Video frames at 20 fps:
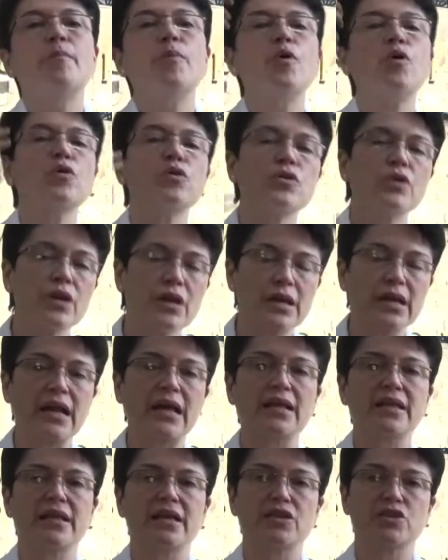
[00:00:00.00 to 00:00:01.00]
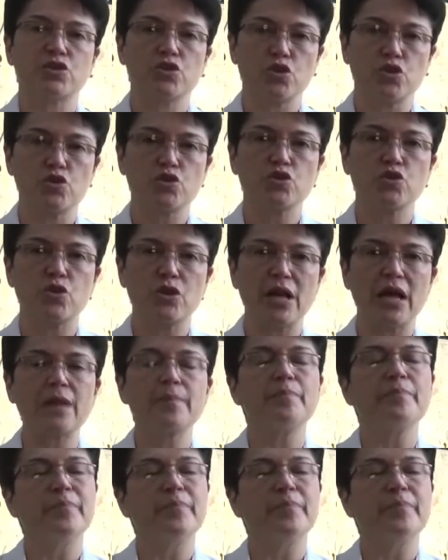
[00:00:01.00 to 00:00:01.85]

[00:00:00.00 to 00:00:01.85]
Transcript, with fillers: por radiación solar